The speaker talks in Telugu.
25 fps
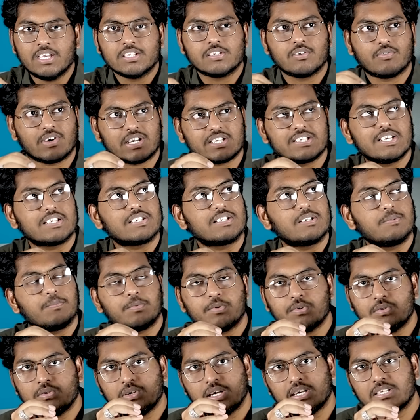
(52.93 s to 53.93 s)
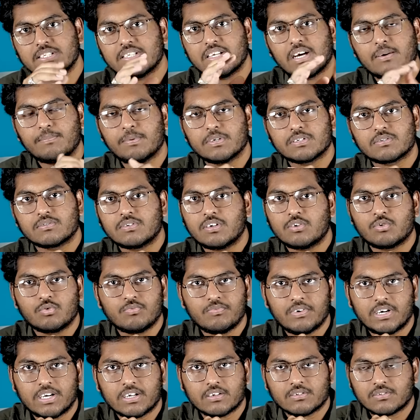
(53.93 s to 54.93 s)
సో వర్క్ చేసినప్పుడు ఏసీ ఆపేసుకుంటే
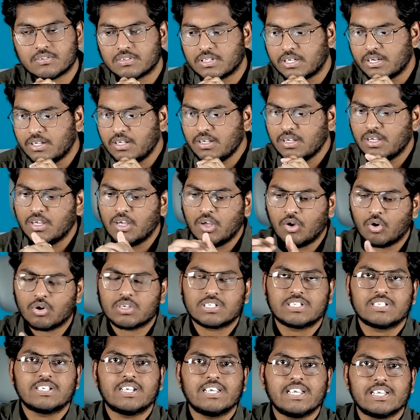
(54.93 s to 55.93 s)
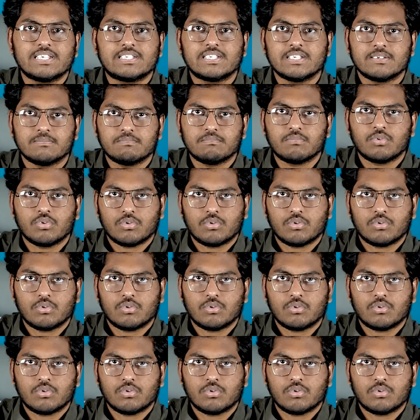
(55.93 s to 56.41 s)
రూమ్ వేడెక్కుతుందని ఒక చిన్న ఏసీ